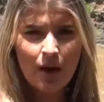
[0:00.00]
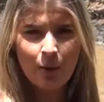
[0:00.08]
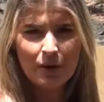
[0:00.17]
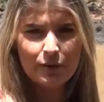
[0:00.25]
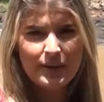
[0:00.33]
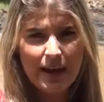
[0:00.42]

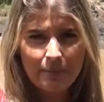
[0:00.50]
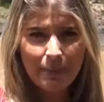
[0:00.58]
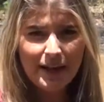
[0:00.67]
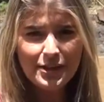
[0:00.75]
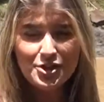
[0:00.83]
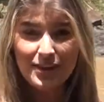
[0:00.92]
quando de
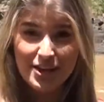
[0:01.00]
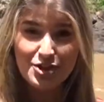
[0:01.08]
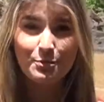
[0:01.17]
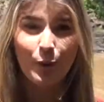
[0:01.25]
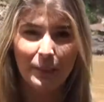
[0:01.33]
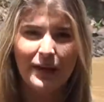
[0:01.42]
repente,
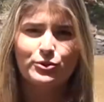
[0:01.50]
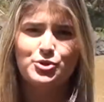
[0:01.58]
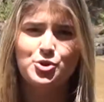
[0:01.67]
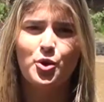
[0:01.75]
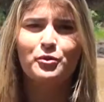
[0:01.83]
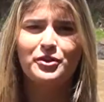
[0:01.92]
neste momento
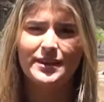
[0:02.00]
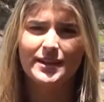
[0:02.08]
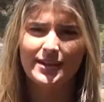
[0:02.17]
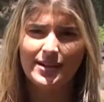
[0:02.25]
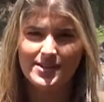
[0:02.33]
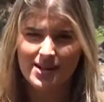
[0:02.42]
de
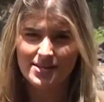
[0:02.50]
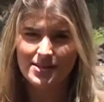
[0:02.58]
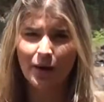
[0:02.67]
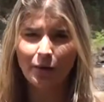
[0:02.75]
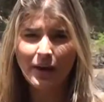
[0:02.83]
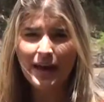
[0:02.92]

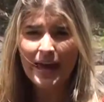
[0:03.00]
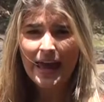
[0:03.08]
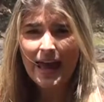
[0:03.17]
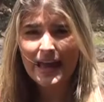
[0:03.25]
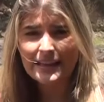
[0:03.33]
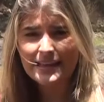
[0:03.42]
confraternização,
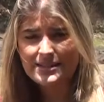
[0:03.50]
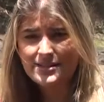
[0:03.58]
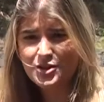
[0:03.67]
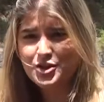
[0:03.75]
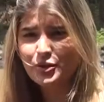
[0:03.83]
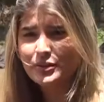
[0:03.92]
ele
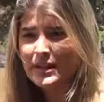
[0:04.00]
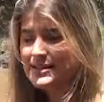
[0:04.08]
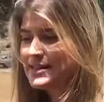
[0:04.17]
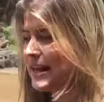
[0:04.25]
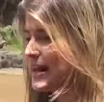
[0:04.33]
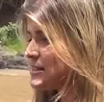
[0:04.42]
decidiu
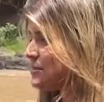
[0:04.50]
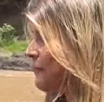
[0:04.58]
descer as